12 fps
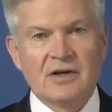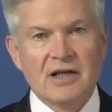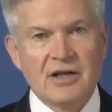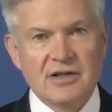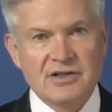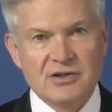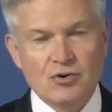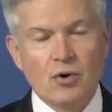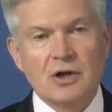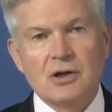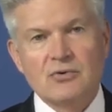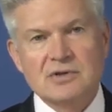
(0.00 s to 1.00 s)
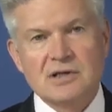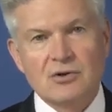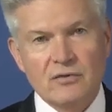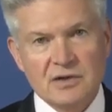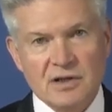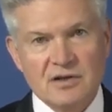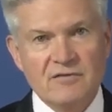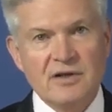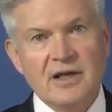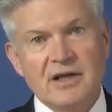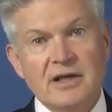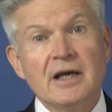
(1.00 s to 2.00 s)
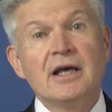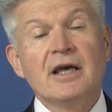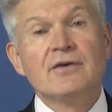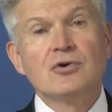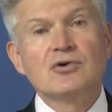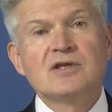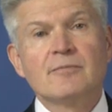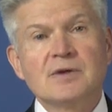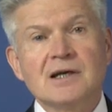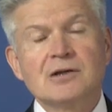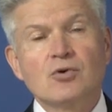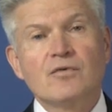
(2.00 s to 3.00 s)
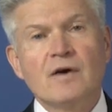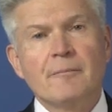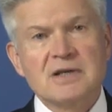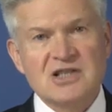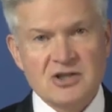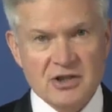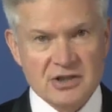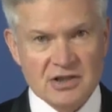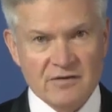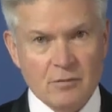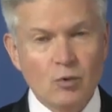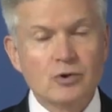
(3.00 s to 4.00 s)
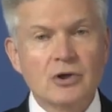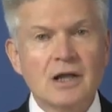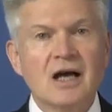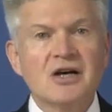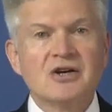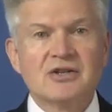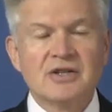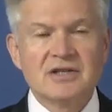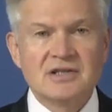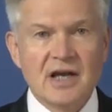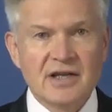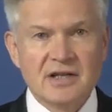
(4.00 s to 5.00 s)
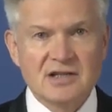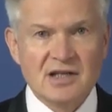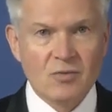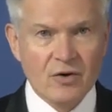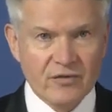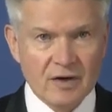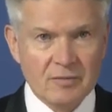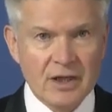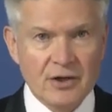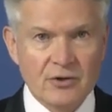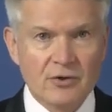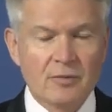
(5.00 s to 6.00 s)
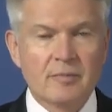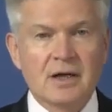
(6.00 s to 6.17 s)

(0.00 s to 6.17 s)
Склеены стекла, установлены двери и ведется подготовка пассажирского модуля к дизайнерскому оформлению,